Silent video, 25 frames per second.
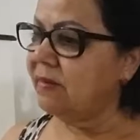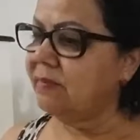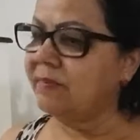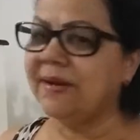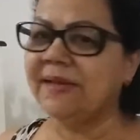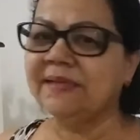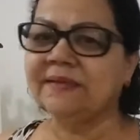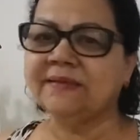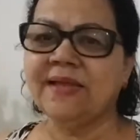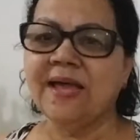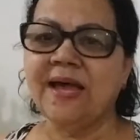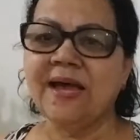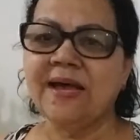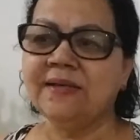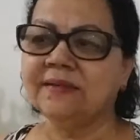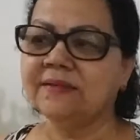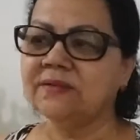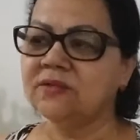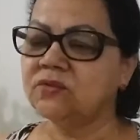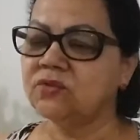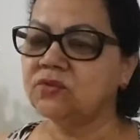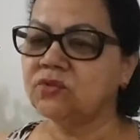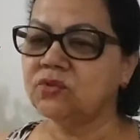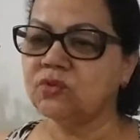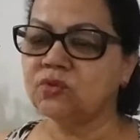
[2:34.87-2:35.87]

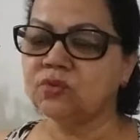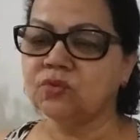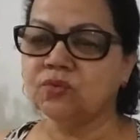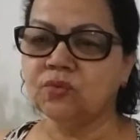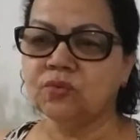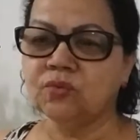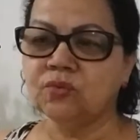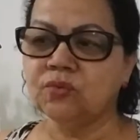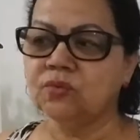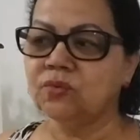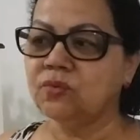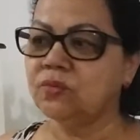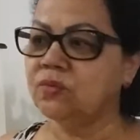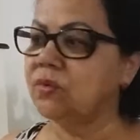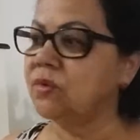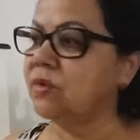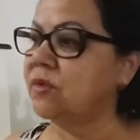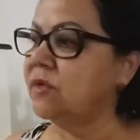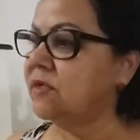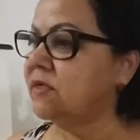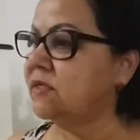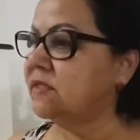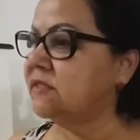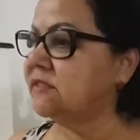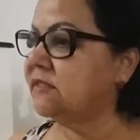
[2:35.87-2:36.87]
batata, chuchu,
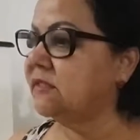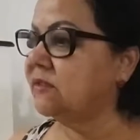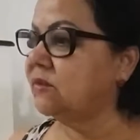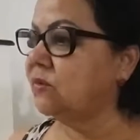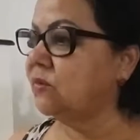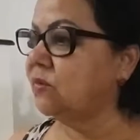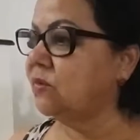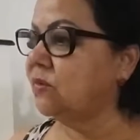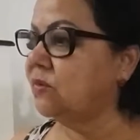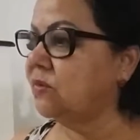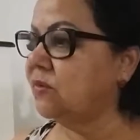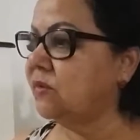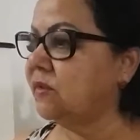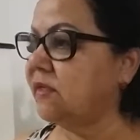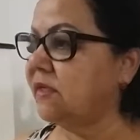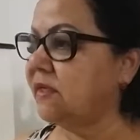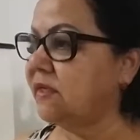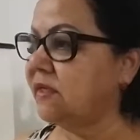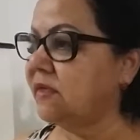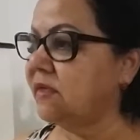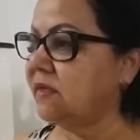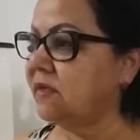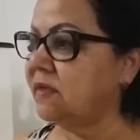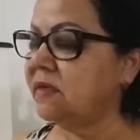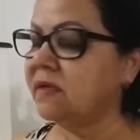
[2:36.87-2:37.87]

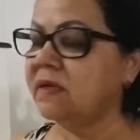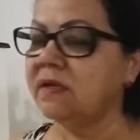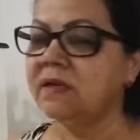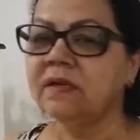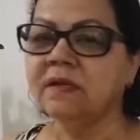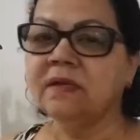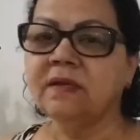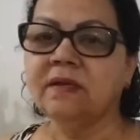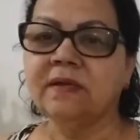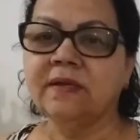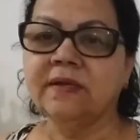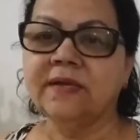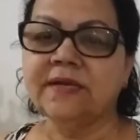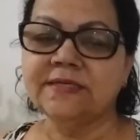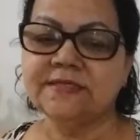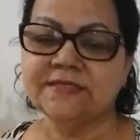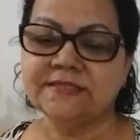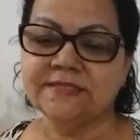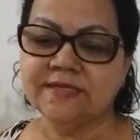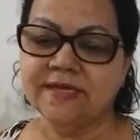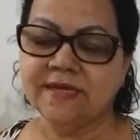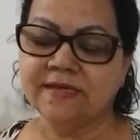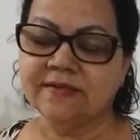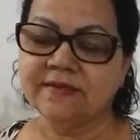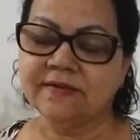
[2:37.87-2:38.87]
cenoura,
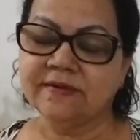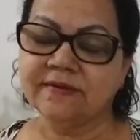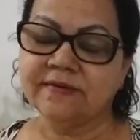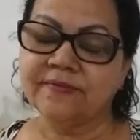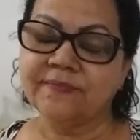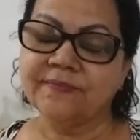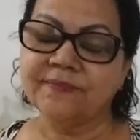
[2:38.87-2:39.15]
etc.